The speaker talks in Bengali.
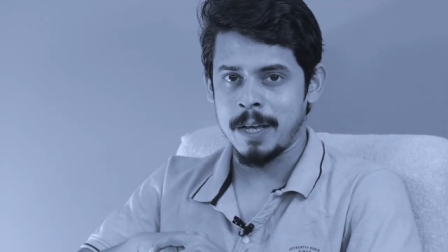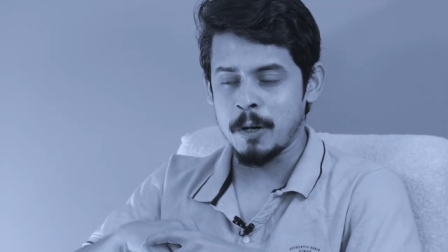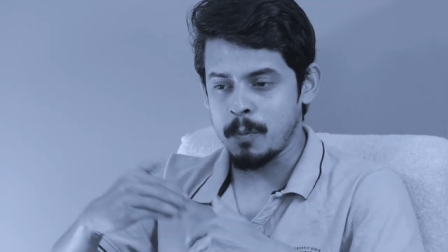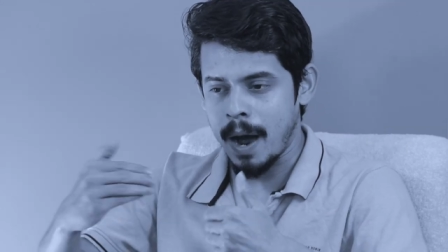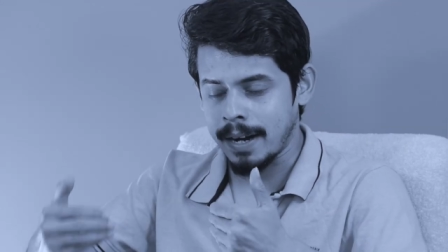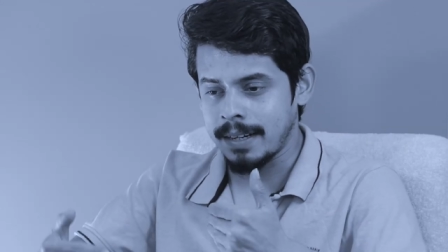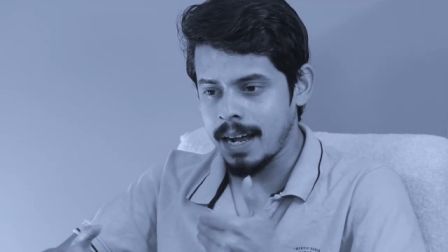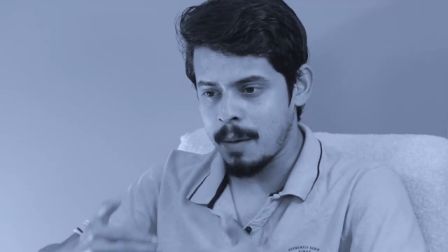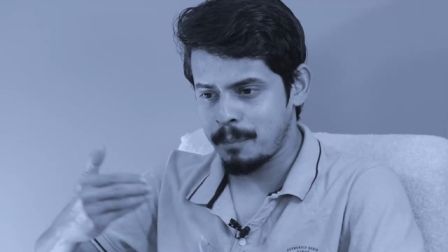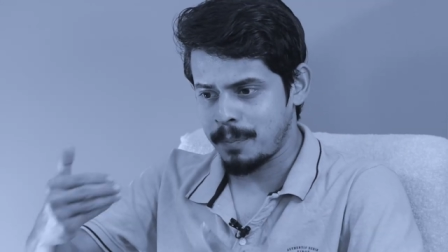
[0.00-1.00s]
এইরূপ আড্ডা
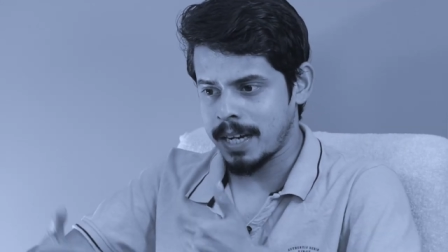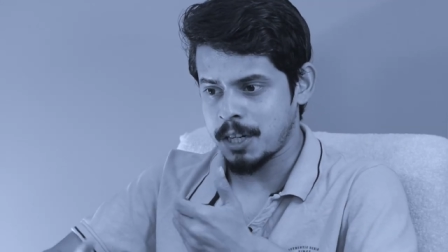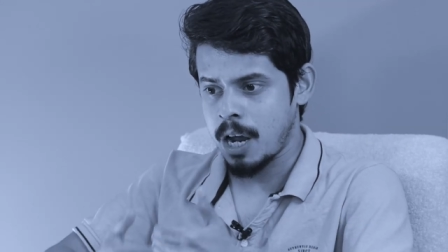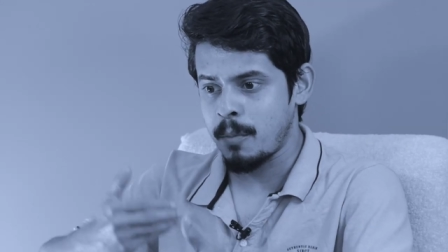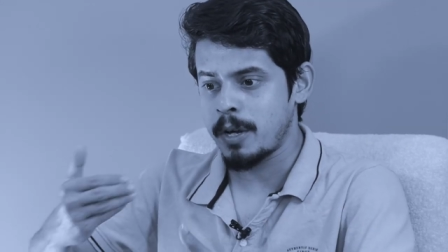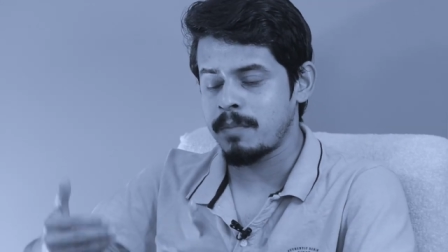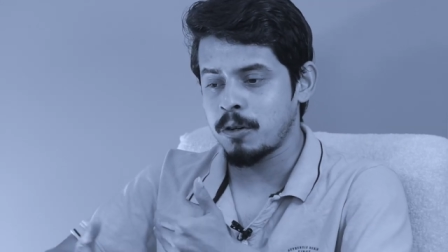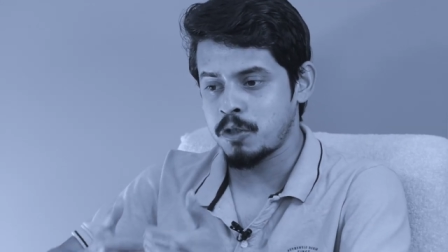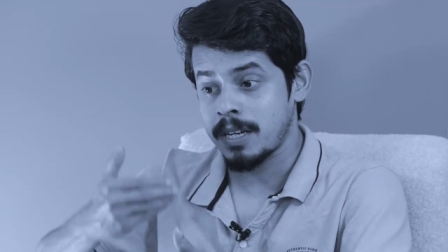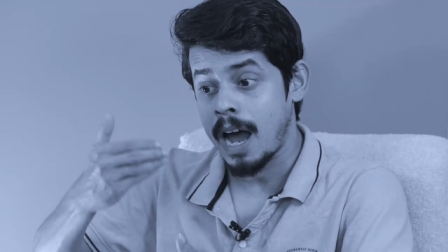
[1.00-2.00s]
আপনাকে সাময়িক
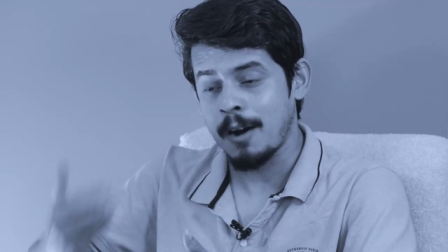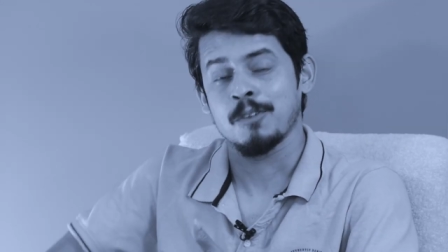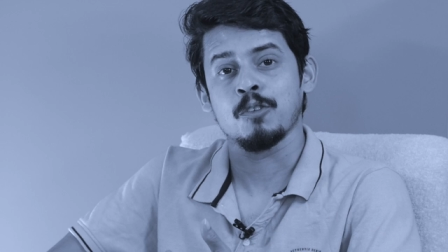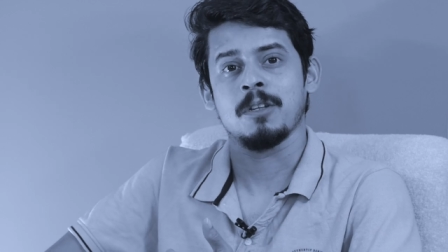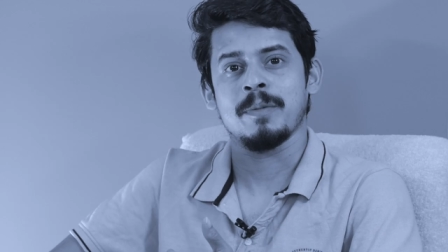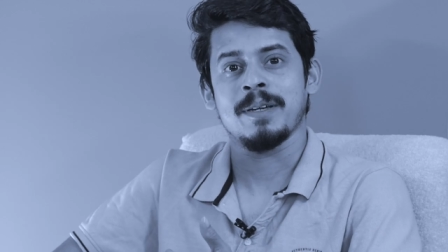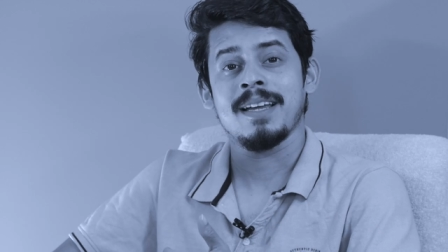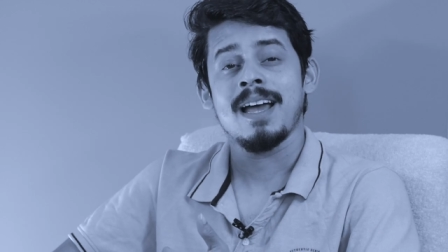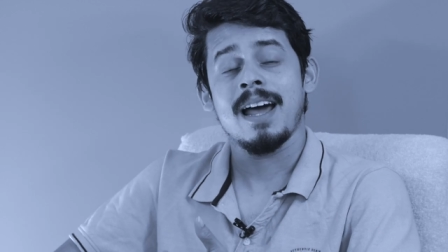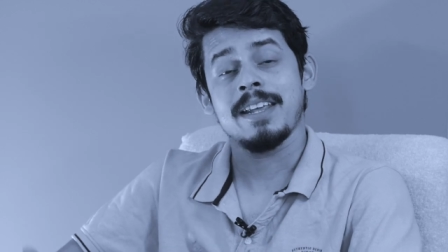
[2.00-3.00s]
মানসিক আনন্দ দেবে
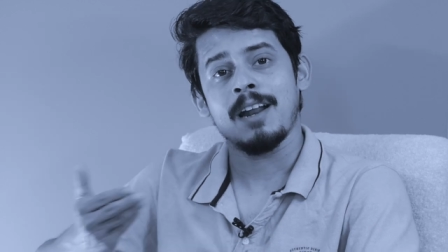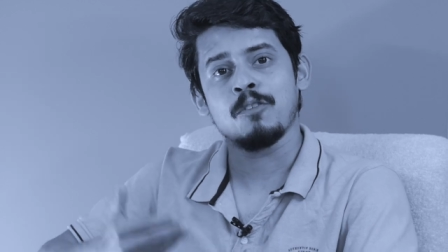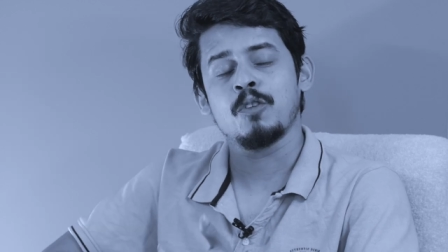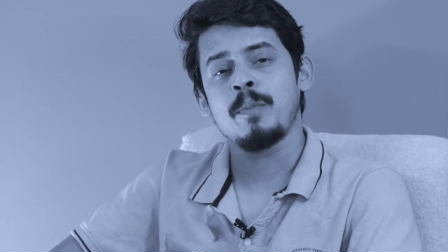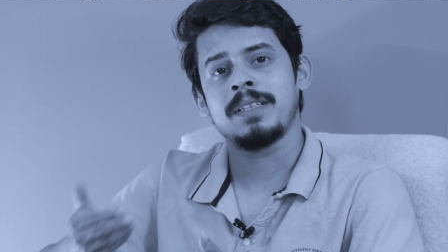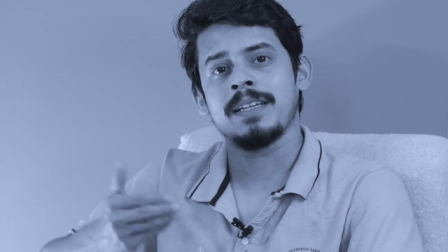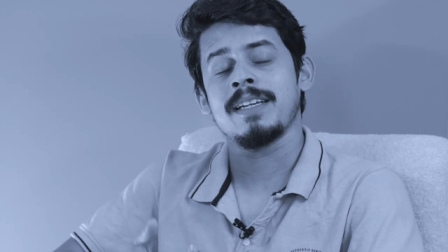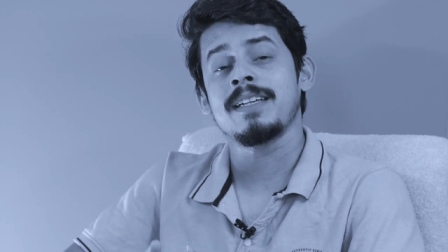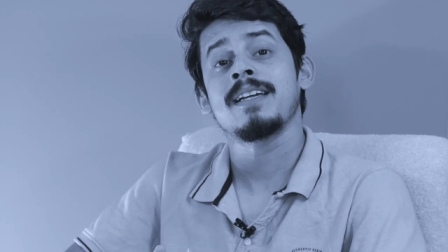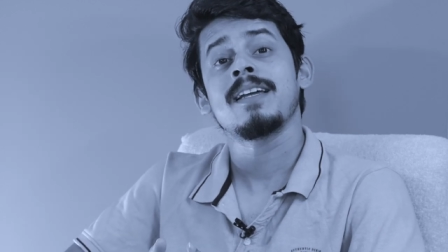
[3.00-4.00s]
আর এই আনন্দ পেতে
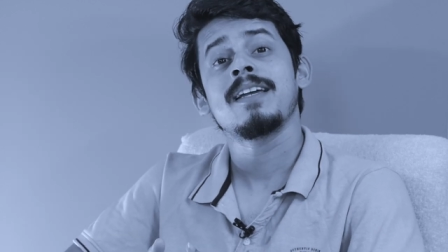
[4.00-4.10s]
গিয়ে